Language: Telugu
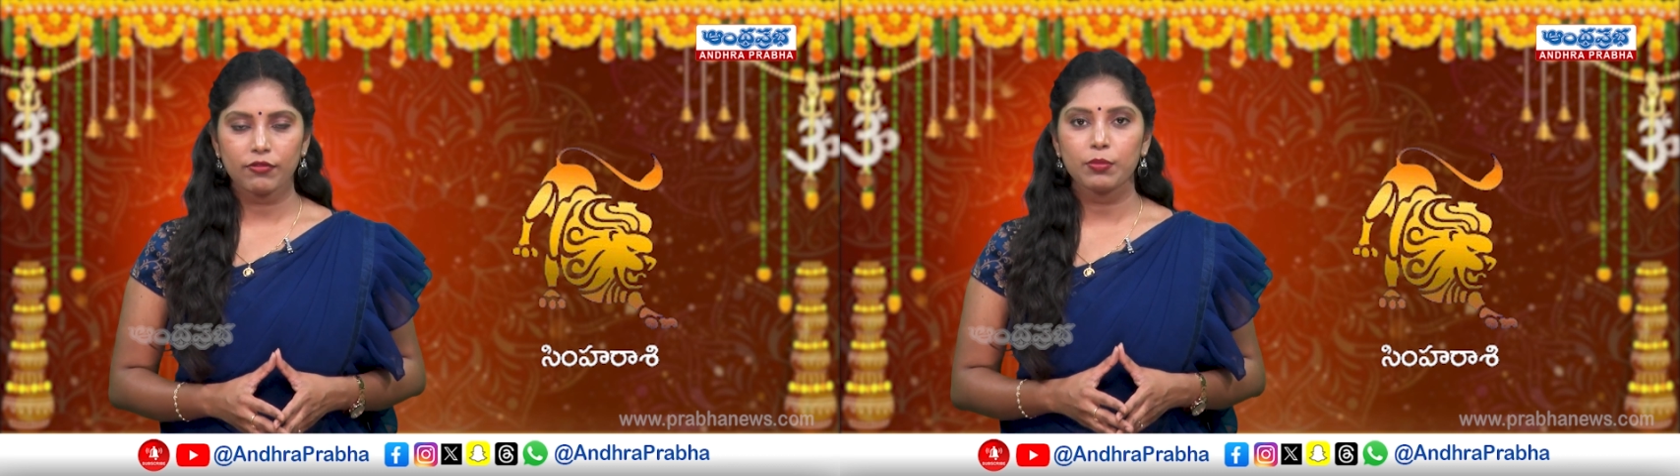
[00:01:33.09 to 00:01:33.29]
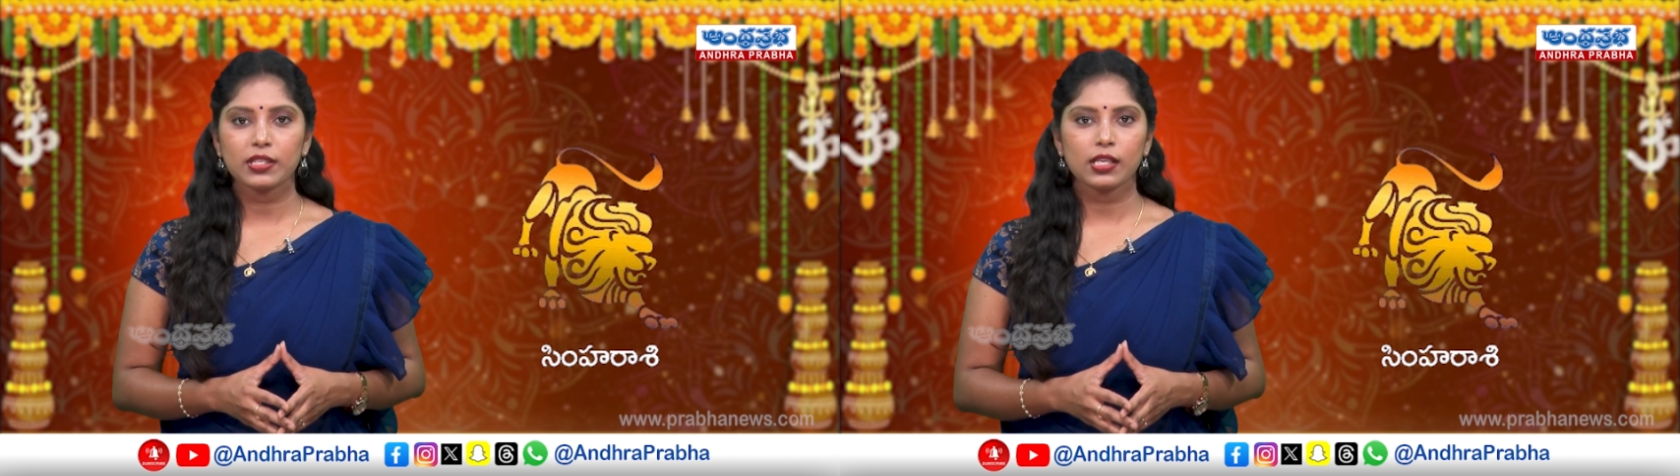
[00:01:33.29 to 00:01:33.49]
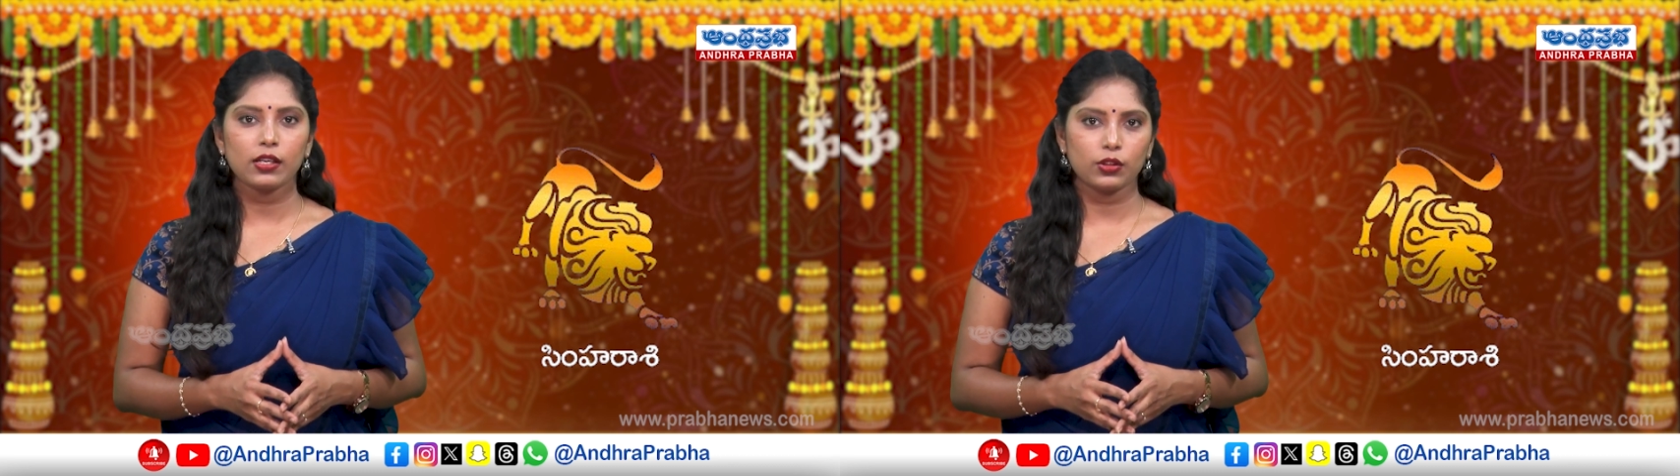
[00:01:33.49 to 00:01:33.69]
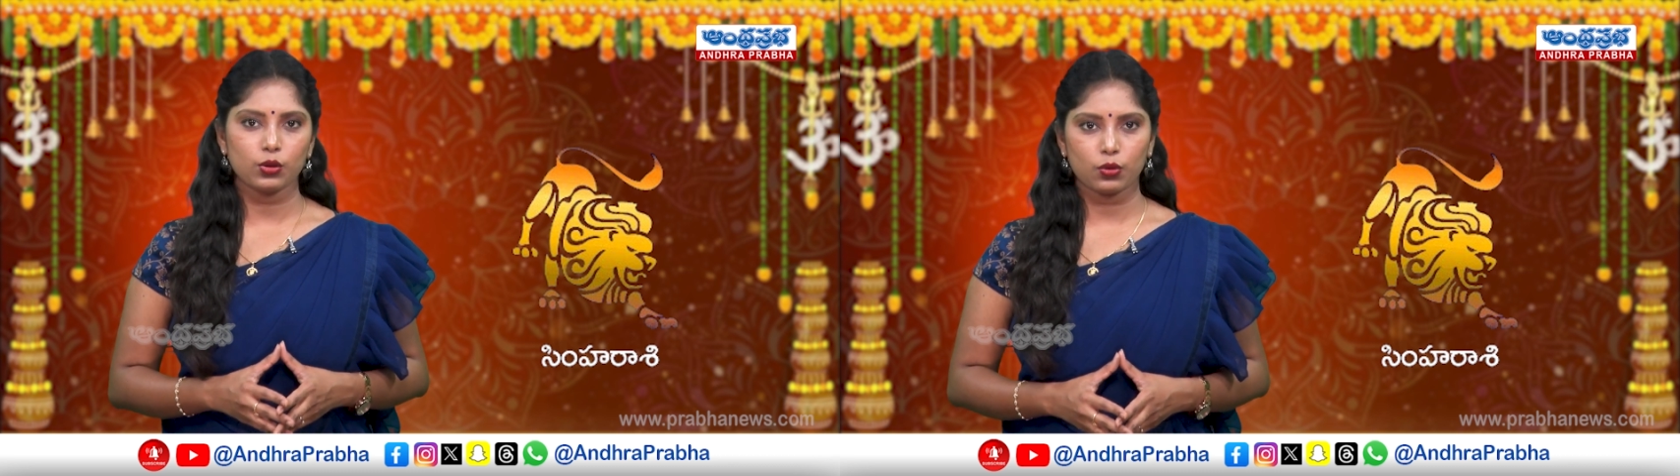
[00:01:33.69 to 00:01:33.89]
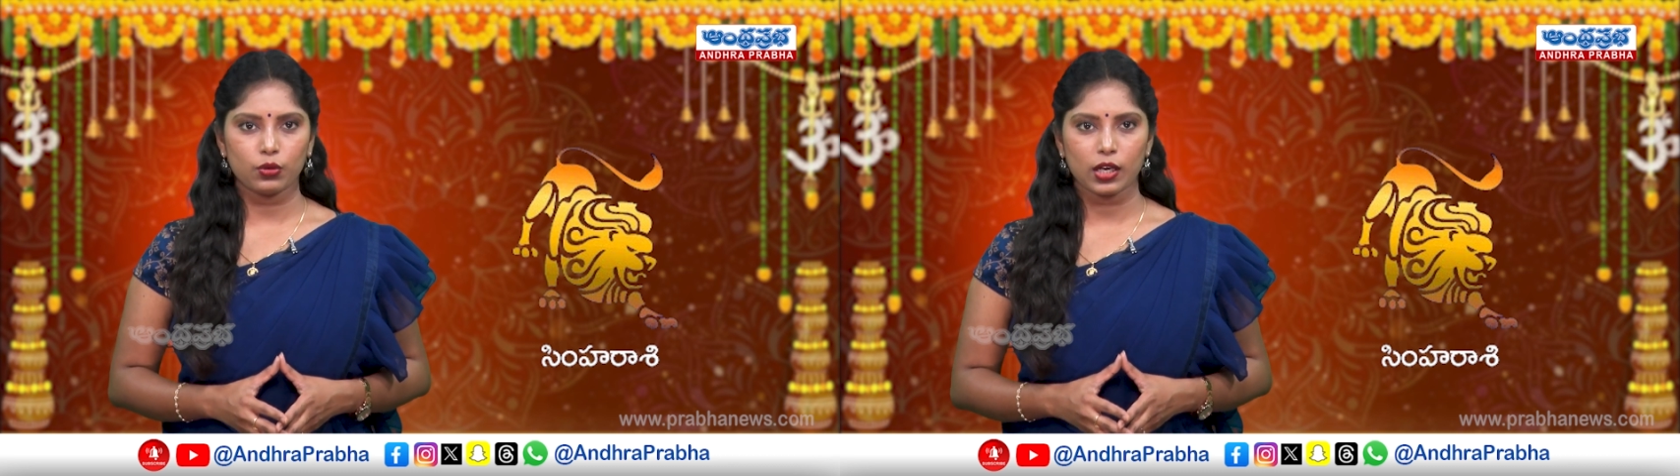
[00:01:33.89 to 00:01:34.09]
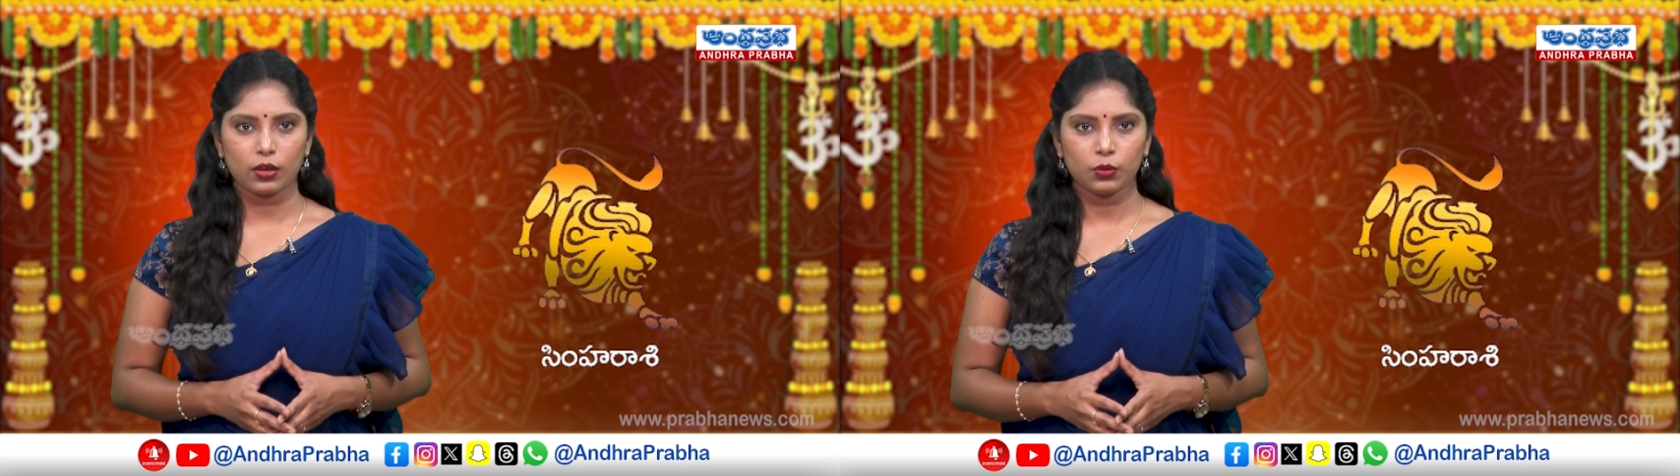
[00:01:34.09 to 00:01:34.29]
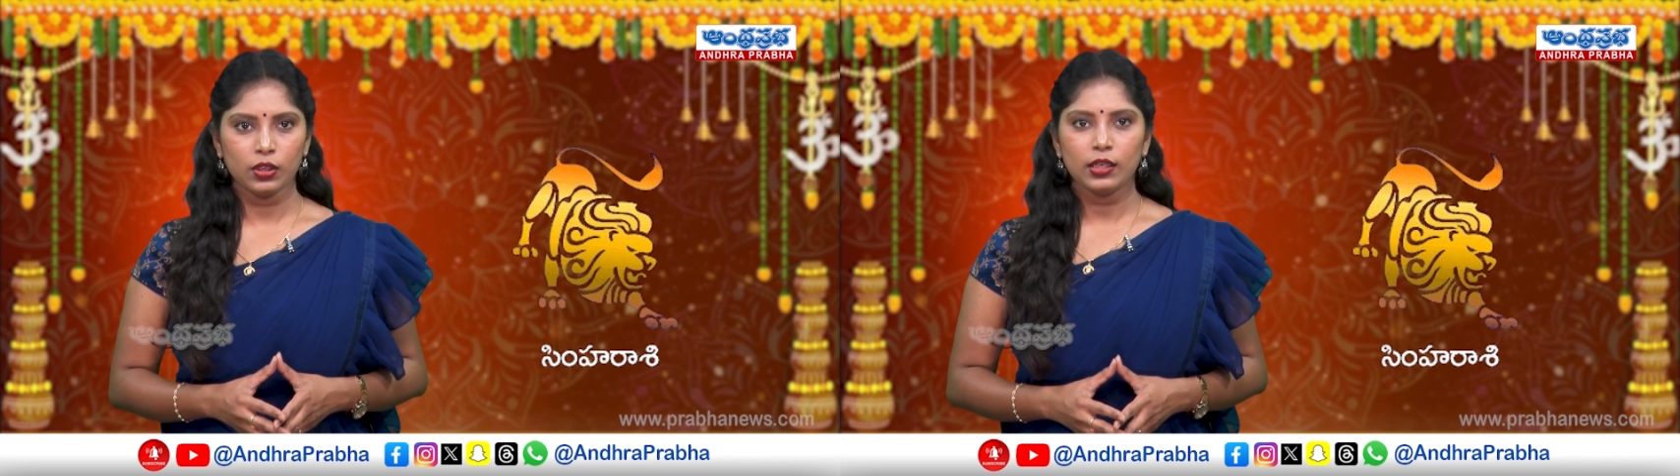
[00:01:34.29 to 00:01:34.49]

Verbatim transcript: విమర్శలు ఎదుర్కొంటారు